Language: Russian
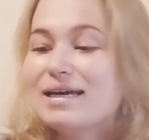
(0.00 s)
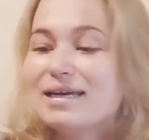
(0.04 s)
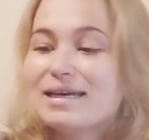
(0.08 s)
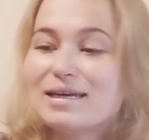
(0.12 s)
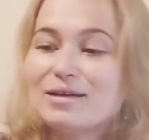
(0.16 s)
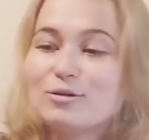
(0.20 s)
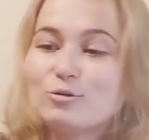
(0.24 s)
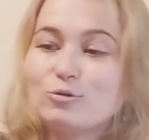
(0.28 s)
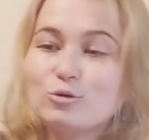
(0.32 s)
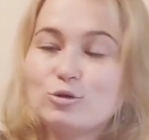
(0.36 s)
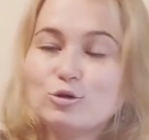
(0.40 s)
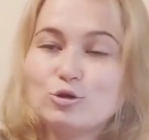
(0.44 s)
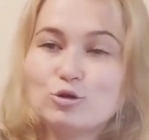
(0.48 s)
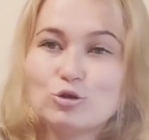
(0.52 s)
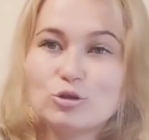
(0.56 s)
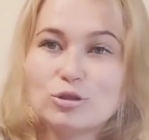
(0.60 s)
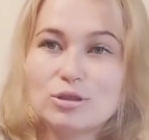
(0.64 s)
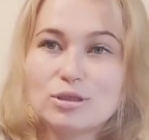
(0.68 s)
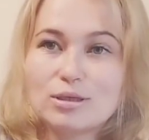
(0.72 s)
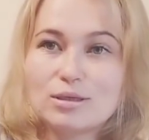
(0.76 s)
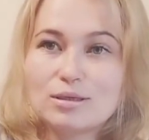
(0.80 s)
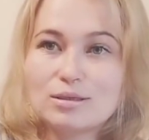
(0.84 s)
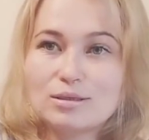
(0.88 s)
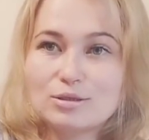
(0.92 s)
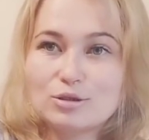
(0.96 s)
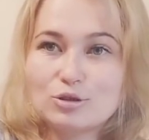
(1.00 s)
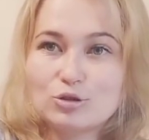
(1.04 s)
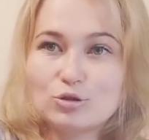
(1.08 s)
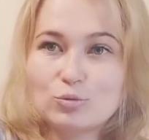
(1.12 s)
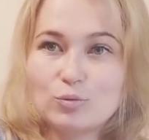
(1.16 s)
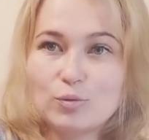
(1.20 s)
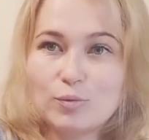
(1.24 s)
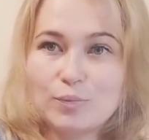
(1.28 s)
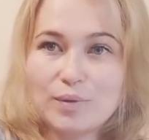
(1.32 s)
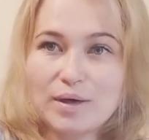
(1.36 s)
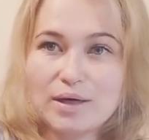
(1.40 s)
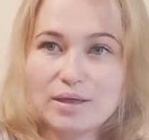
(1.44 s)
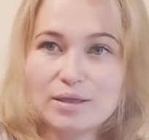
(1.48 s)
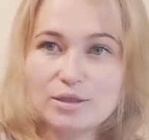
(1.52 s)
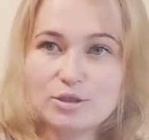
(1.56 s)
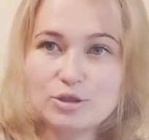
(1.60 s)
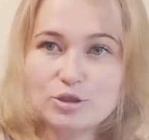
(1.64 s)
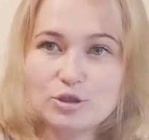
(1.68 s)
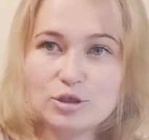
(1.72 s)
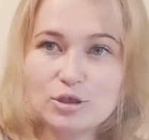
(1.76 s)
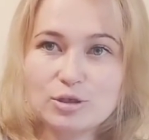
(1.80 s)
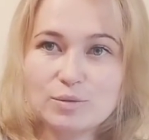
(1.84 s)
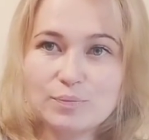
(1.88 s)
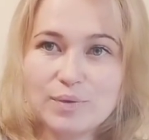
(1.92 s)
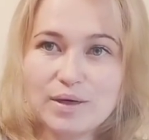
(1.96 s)
Я тут еще старалась, чтобы
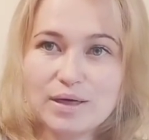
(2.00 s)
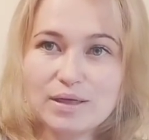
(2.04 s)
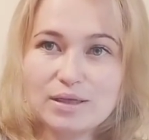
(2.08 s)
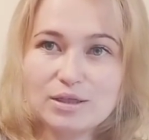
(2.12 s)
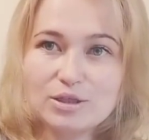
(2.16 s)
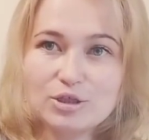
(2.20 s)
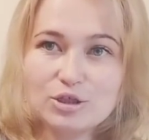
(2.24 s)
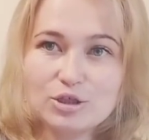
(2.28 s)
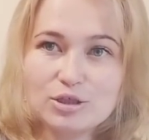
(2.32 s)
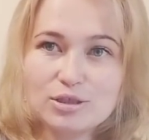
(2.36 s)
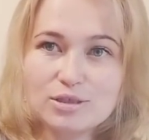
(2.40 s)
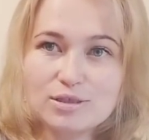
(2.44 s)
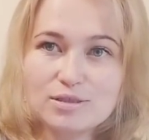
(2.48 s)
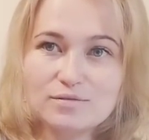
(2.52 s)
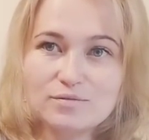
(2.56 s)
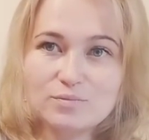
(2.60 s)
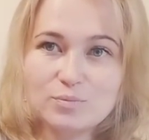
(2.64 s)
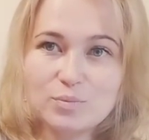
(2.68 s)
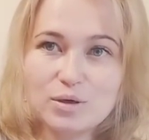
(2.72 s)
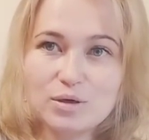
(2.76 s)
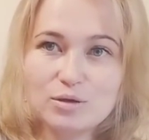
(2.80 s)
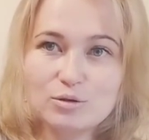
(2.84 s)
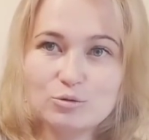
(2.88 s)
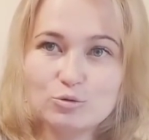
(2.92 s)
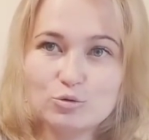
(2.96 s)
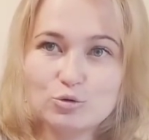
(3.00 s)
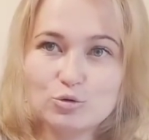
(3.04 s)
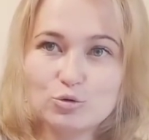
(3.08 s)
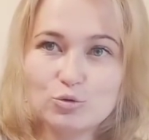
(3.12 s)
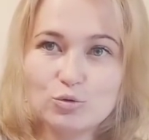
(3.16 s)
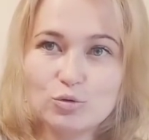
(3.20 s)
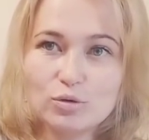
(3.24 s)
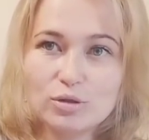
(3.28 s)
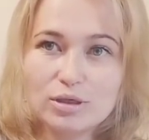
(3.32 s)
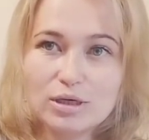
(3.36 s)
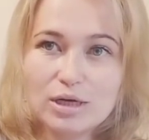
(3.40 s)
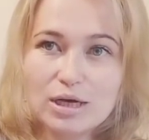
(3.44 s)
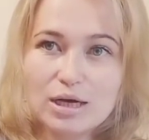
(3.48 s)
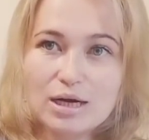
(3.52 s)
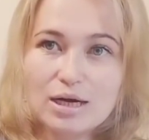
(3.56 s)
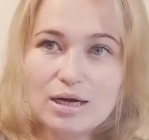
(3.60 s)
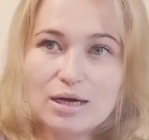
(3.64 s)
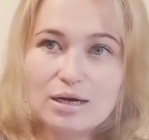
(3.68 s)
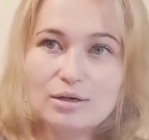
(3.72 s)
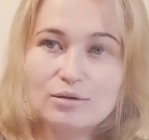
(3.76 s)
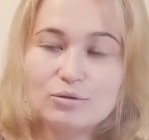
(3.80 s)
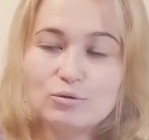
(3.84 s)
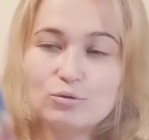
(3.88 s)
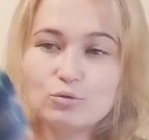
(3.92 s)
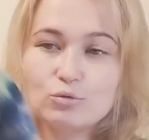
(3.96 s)
пяточка к пяточке совпал узор.
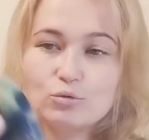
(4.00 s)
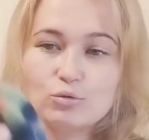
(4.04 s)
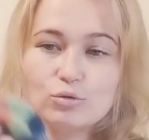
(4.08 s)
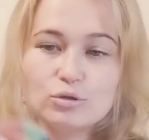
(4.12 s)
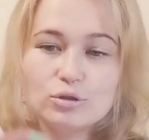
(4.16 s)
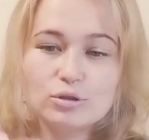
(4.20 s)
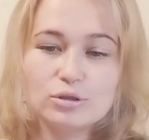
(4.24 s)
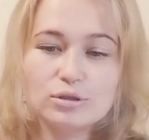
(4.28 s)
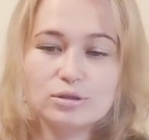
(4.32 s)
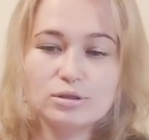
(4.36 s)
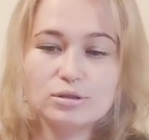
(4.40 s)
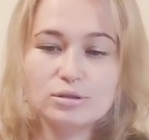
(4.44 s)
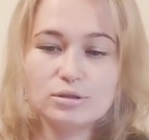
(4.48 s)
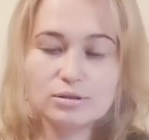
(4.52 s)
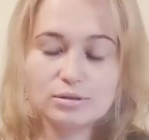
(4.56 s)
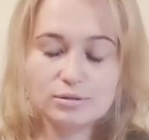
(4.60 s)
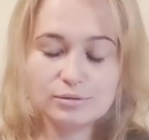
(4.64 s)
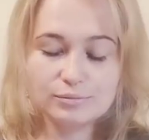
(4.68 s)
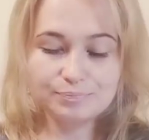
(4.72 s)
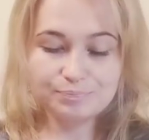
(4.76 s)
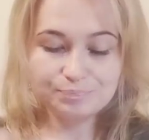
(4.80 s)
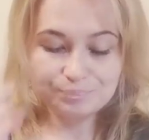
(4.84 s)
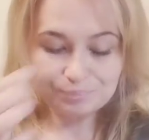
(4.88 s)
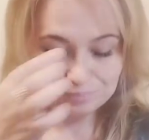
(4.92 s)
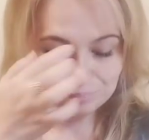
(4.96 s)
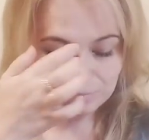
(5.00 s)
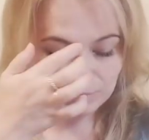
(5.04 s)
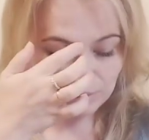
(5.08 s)
Ну, то есть эм,